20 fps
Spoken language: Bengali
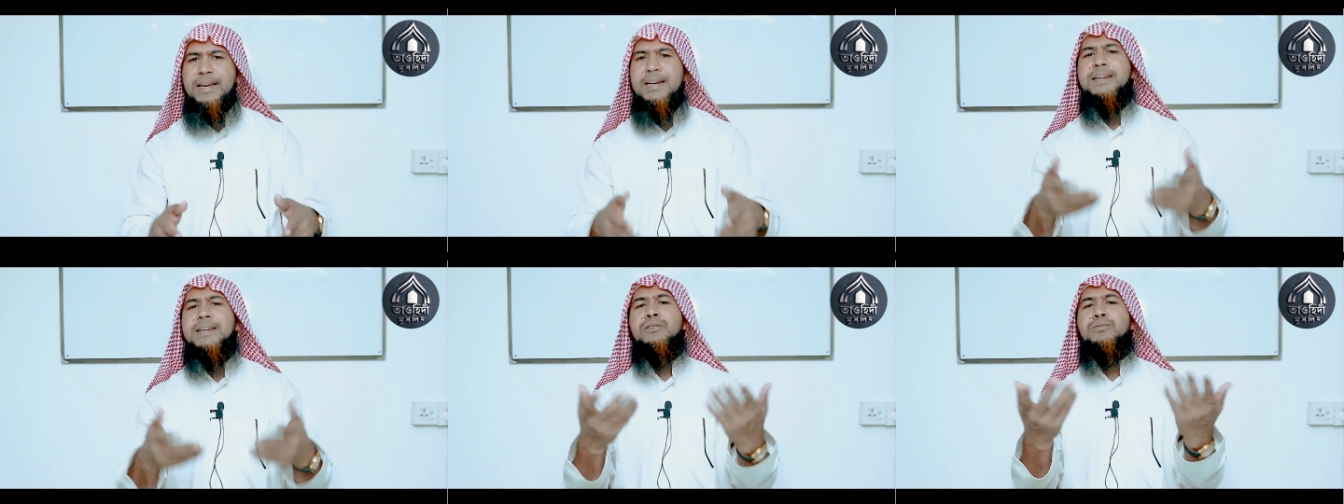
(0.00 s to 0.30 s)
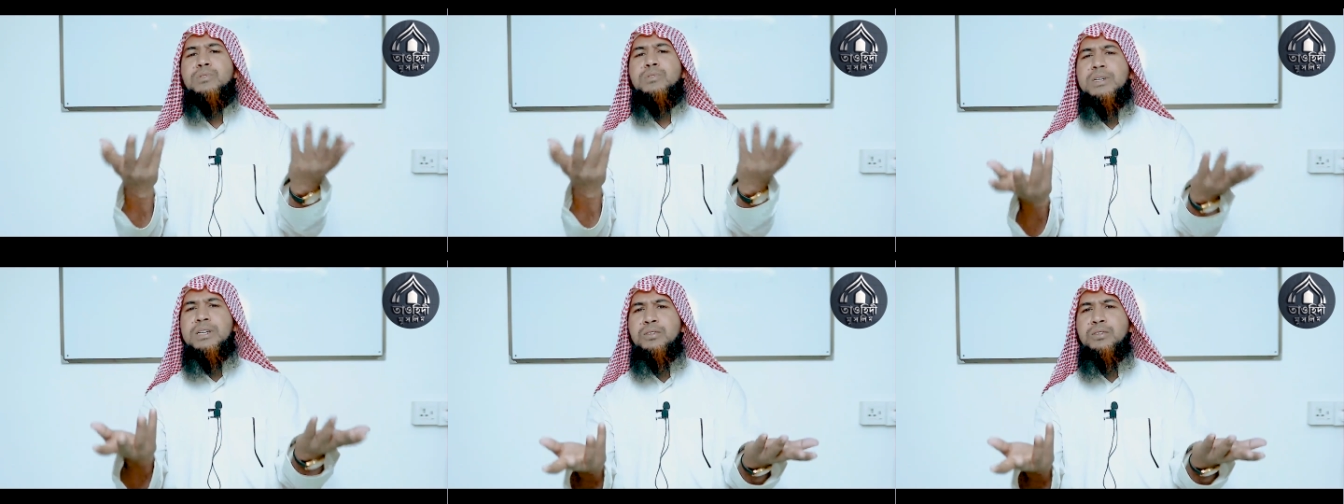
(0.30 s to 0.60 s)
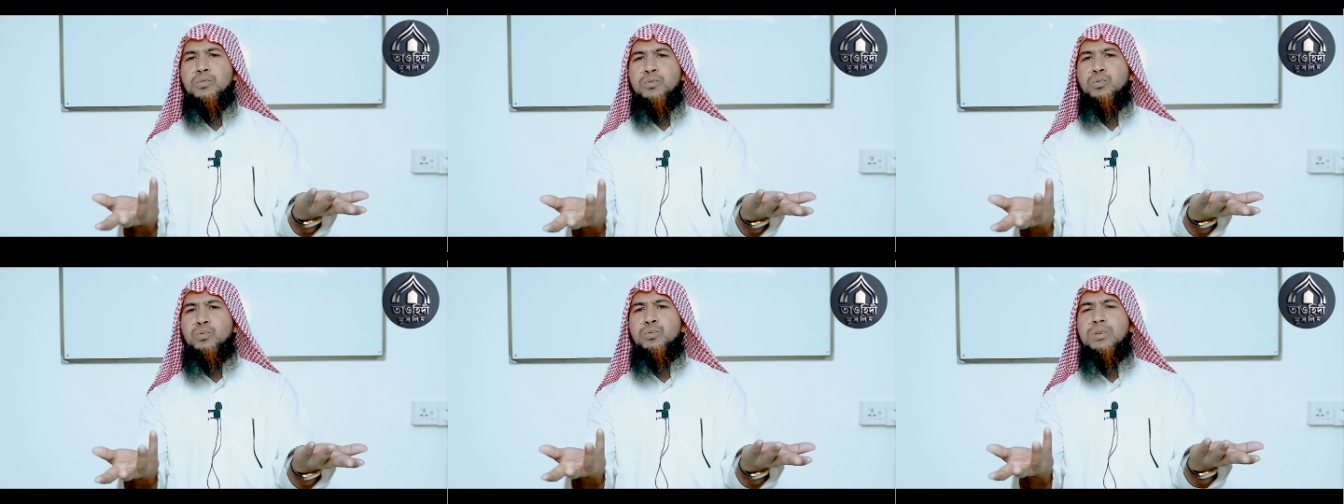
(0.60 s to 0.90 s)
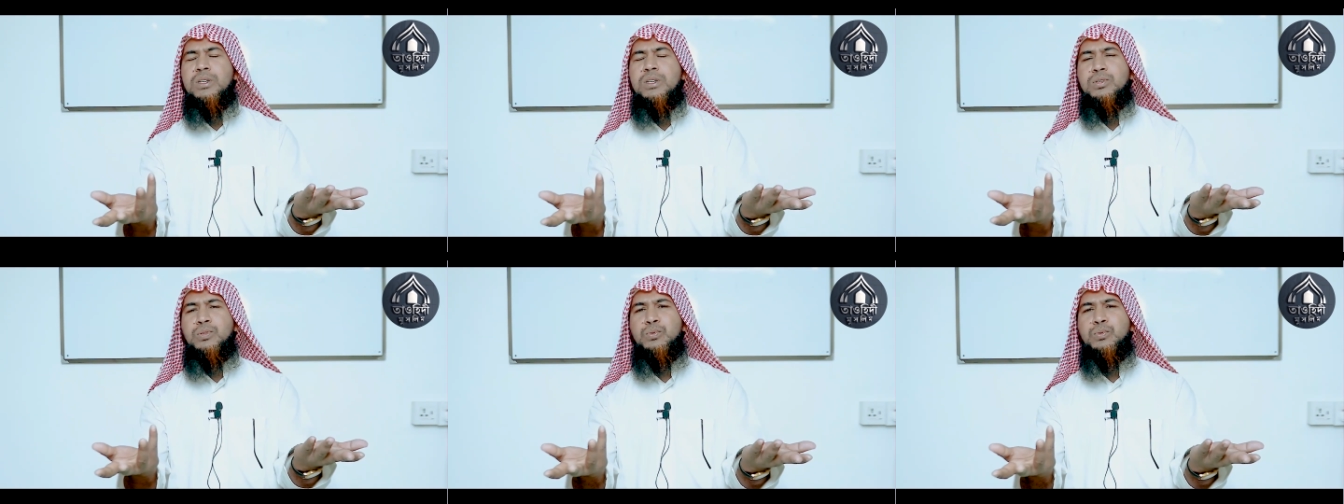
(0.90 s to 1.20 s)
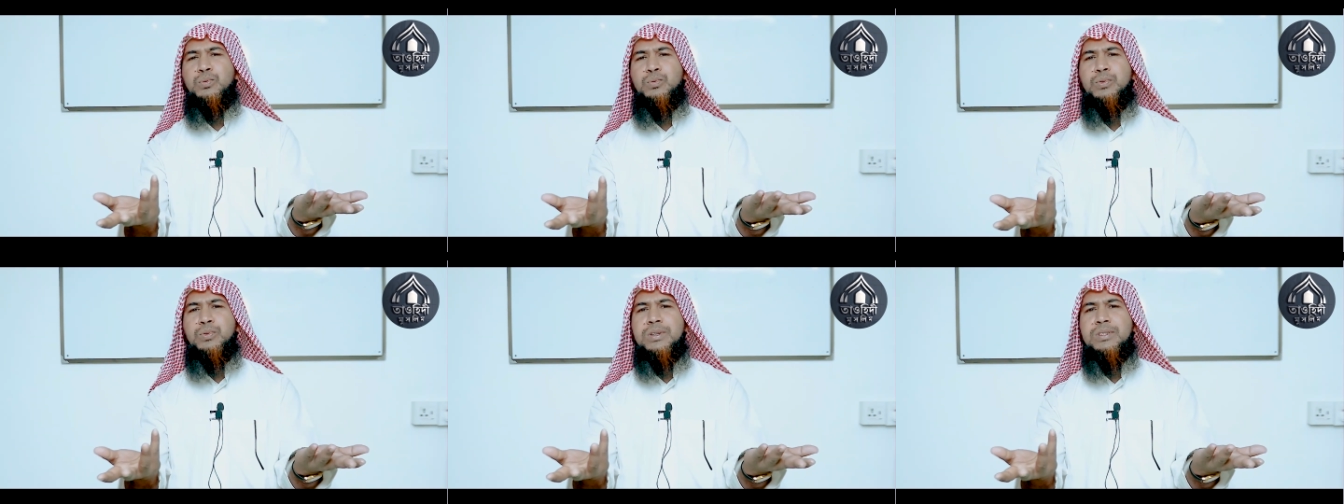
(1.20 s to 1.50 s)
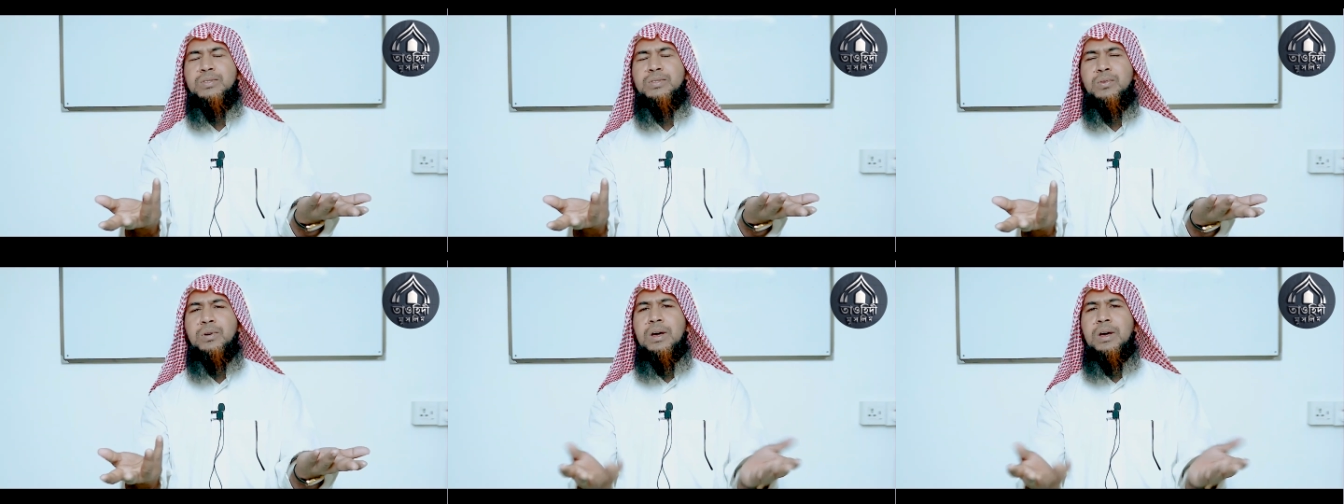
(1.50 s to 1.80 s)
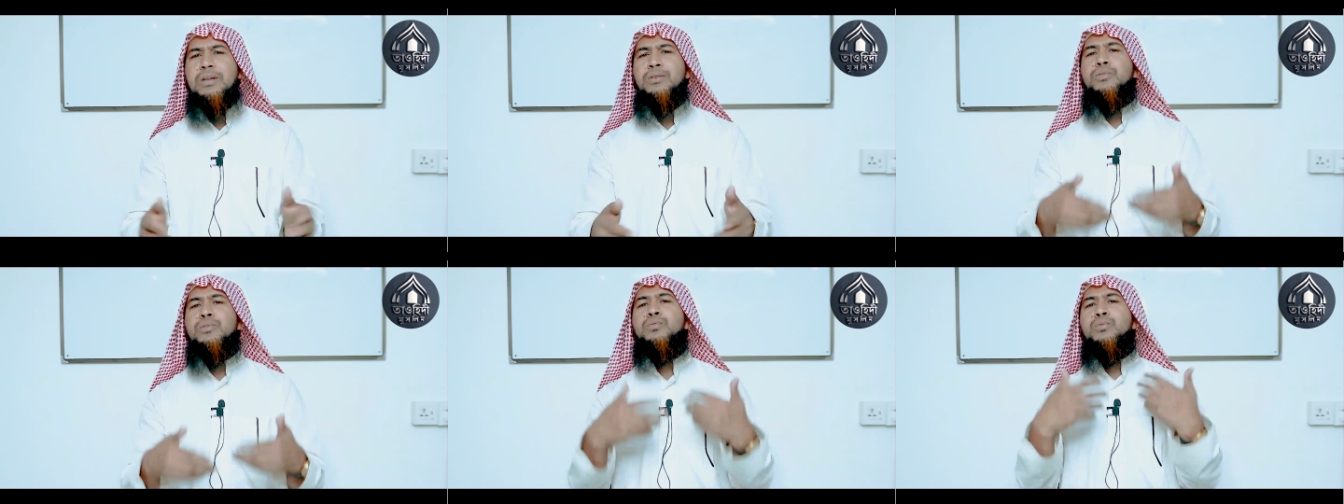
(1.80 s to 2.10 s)
এটা কি নতুন কি শুরু করেছো
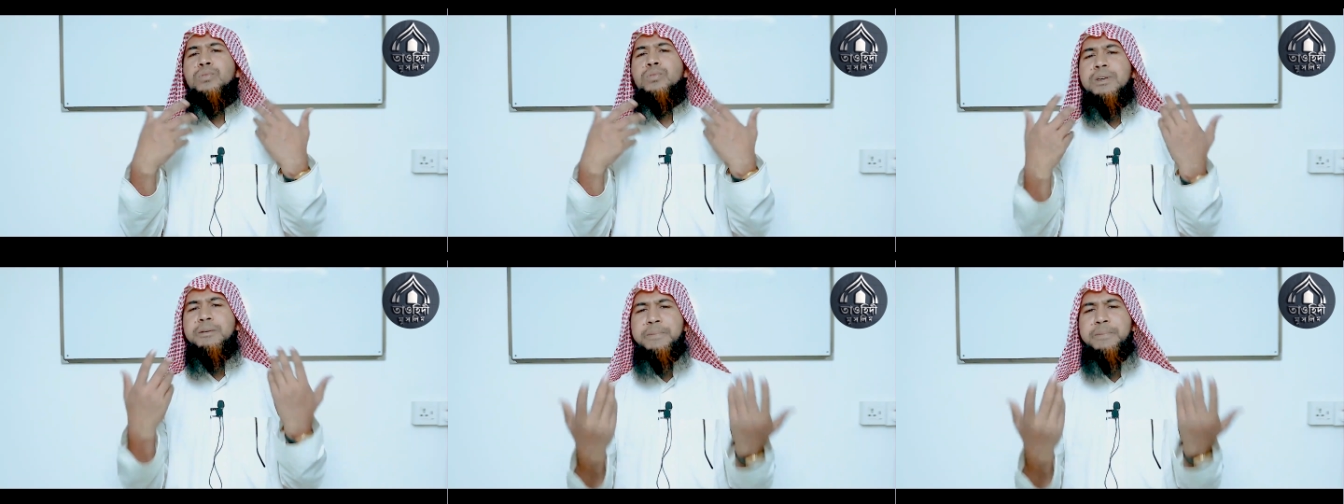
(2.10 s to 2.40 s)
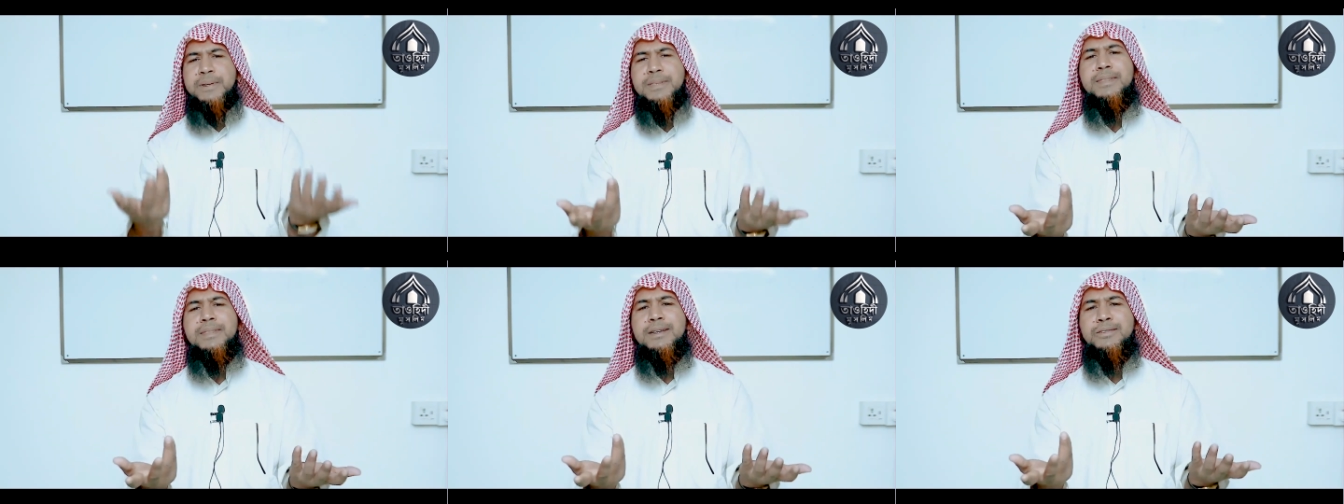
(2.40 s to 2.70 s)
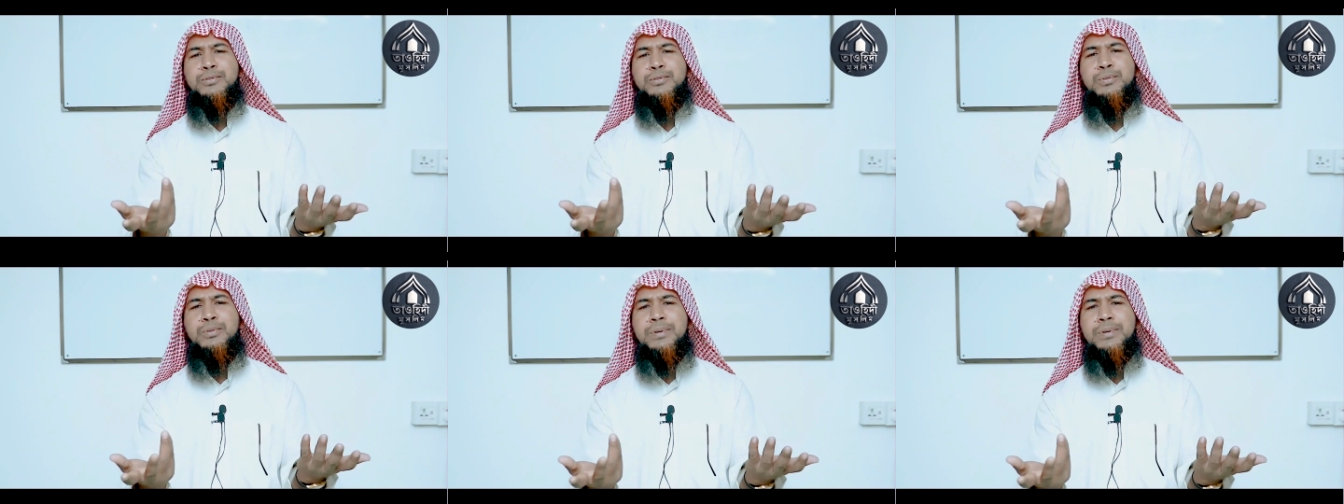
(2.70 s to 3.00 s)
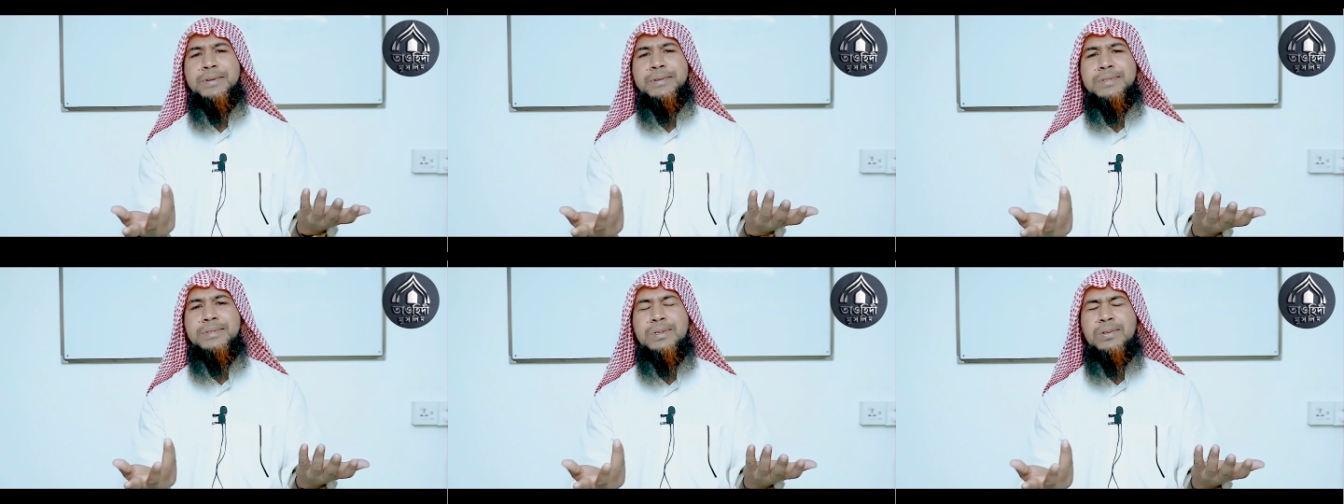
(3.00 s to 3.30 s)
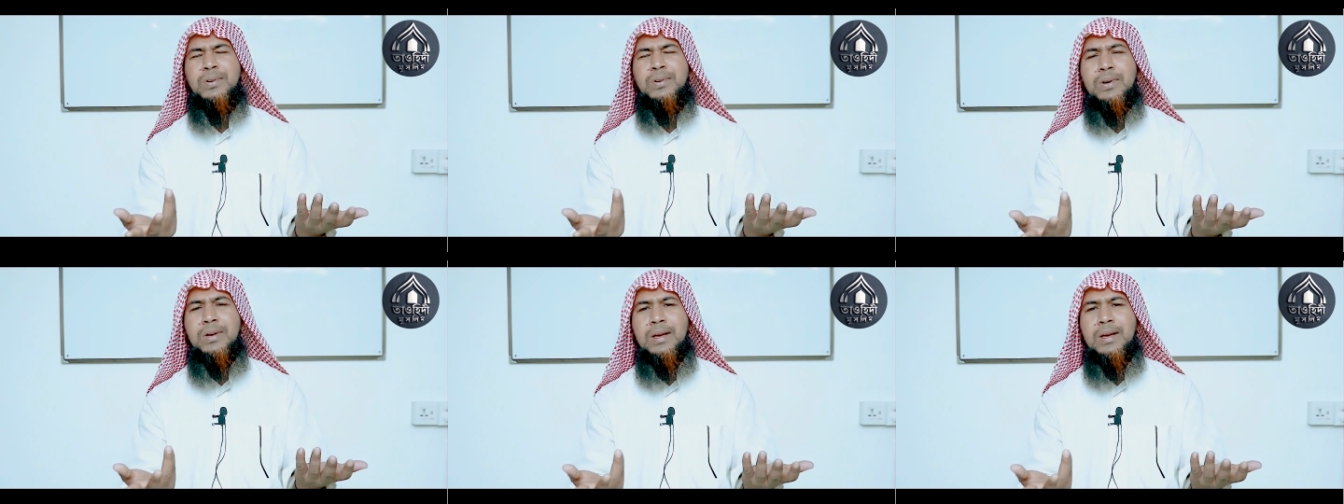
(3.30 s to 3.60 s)
নতুন কি ফিতনা শুরু করেছো